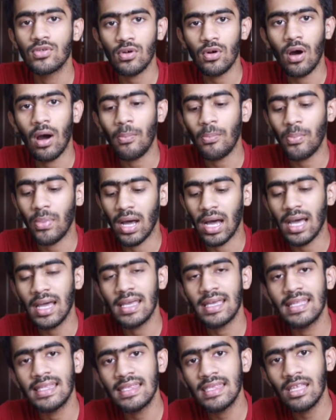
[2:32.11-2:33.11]
ஸோ அப்போ
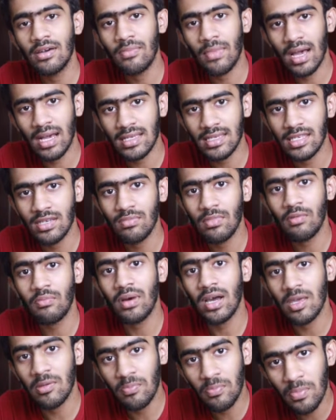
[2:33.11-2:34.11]
இந்த
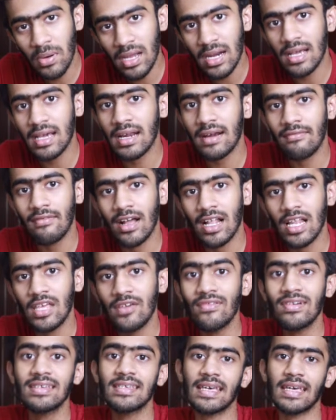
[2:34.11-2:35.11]
மேக்ஸிமமாக இப்போ இருக்கிற
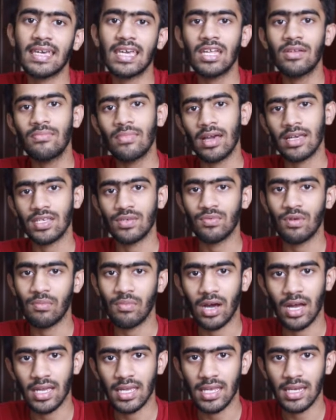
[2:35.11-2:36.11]
வேல்யூவை செகண்ட்
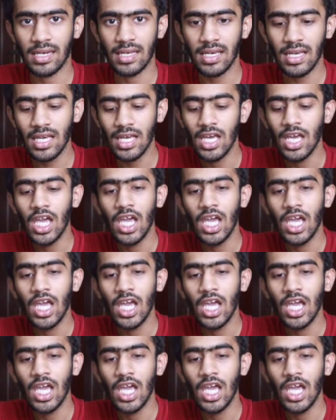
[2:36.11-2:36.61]
மேக்ஸிமம் ஆக்கிட்டு